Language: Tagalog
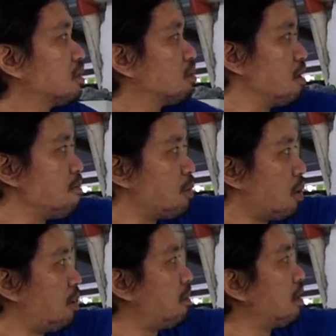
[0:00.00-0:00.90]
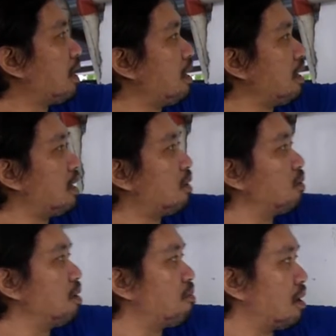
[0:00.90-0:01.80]
Kung limpyuhan man galing ako
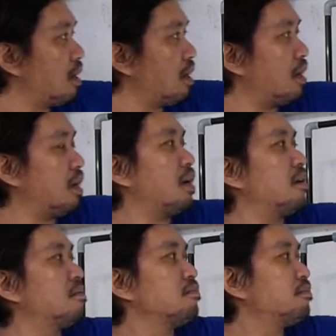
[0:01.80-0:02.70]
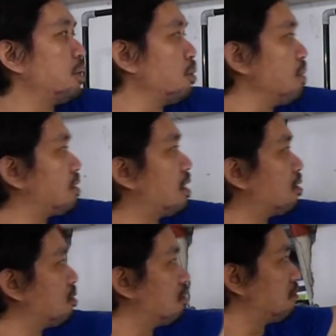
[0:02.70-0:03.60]
ng mga humis na
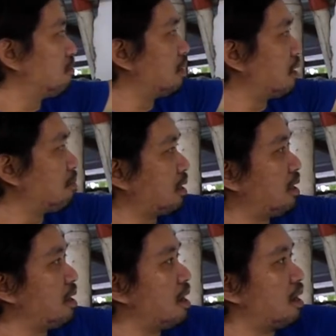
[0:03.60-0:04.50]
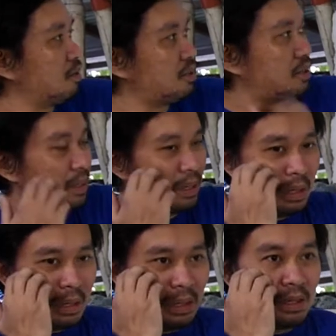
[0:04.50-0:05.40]
ako, mga bacteria house,
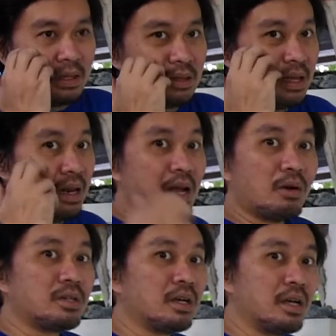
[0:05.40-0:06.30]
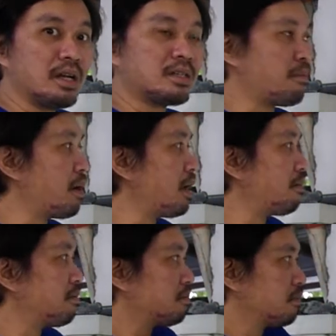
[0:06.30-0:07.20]
dili na ako sa
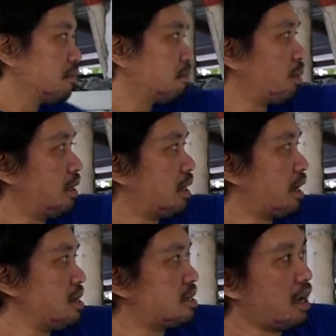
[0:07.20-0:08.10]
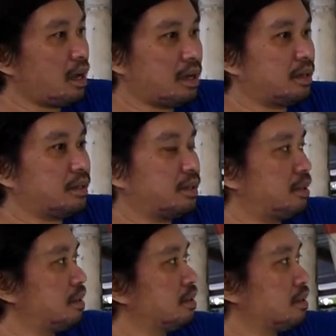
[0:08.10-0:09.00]
ginasabay. Pwede kanisa,
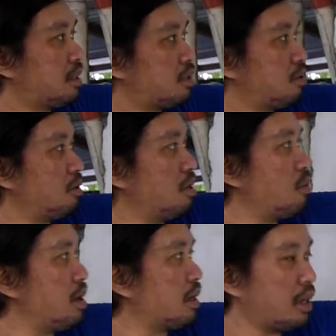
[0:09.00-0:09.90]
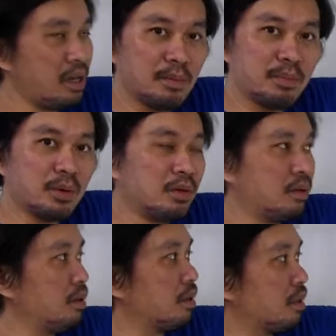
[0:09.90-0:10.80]
sa sunod na week, kanina po.
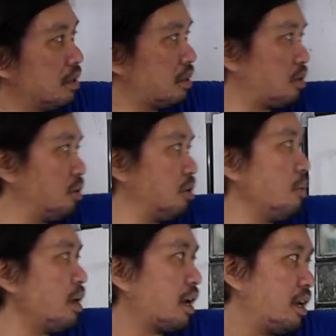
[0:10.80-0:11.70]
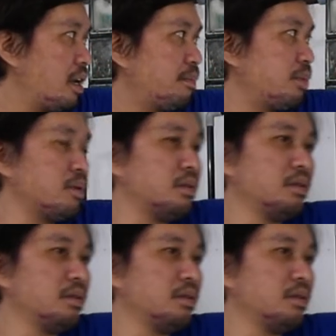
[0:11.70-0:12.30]
Sa sunod na week, kanina po.